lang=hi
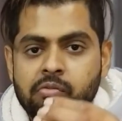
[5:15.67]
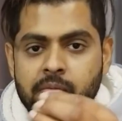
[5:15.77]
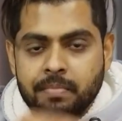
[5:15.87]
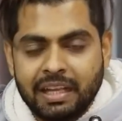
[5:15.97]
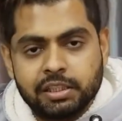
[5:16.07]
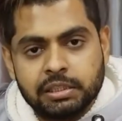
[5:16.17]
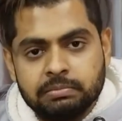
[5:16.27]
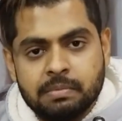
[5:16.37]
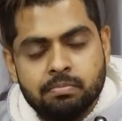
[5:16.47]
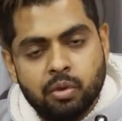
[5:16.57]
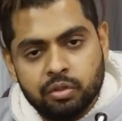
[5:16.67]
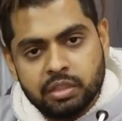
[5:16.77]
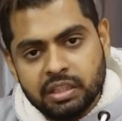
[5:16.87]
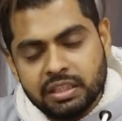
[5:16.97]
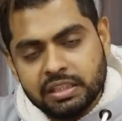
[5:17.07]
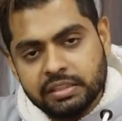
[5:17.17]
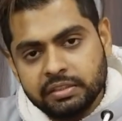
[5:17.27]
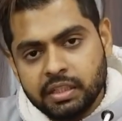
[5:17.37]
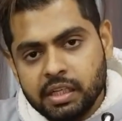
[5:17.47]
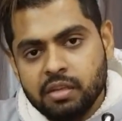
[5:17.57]
वो मैक्सिमम बहुत ही
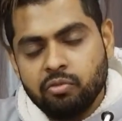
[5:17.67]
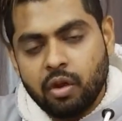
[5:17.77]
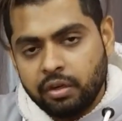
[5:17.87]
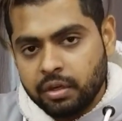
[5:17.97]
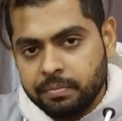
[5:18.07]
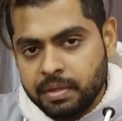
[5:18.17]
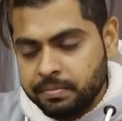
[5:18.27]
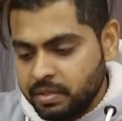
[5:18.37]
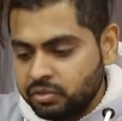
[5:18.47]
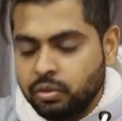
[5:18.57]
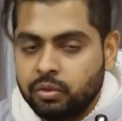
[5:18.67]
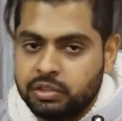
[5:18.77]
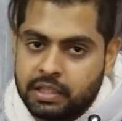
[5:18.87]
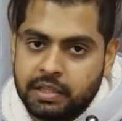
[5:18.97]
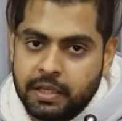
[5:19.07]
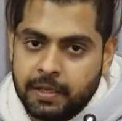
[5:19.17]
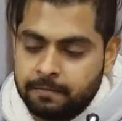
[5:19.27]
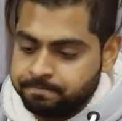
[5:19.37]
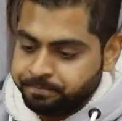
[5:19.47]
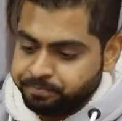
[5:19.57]
इजीली वाटर में मिक्स हो जाते हैं